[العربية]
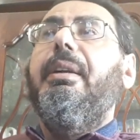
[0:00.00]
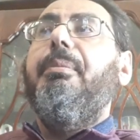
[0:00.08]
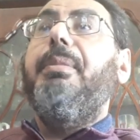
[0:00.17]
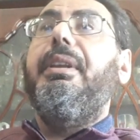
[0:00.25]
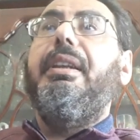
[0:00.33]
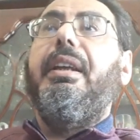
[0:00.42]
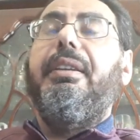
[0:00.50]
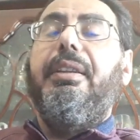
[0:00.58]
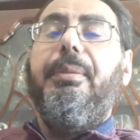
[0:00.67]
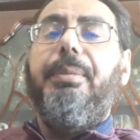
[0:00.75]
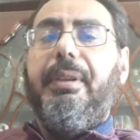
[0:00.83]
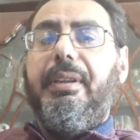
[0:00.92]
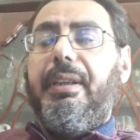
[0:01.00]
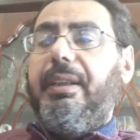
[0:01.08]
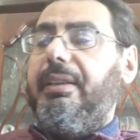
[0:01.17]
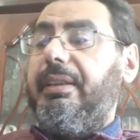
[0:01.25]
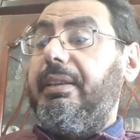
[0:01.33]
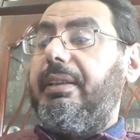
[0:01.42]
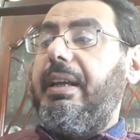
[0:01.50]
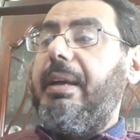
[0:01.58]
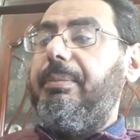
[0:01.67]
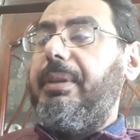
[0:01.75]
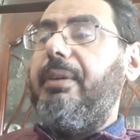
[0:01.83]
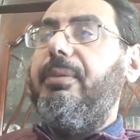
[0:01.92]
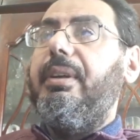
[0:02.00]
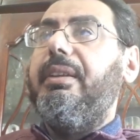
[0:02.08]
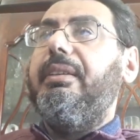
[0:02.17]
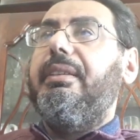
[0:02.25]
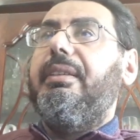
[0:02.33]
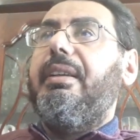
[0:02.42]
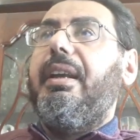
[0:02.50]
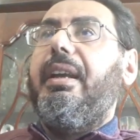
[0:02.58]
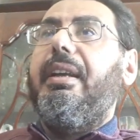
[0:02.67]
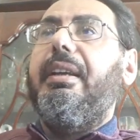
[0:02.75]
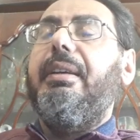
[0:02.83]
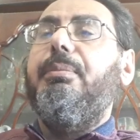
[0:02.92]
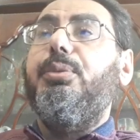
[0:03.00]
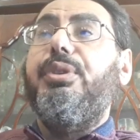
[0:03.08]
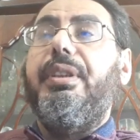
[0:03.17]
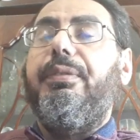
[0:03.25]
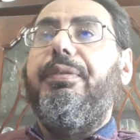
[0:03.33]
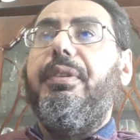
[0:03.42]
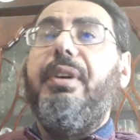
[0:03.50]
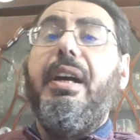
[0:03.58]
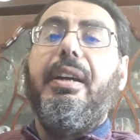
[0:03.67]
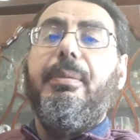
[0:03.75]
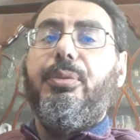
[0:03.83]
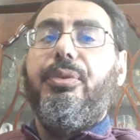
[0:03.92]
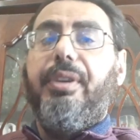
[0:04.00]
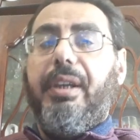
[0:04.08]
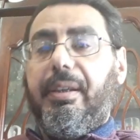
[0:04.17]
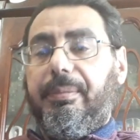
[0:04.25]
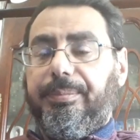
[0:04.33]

بتعتبر إن الراب دون حاجة مسفة وحاجة مسيئة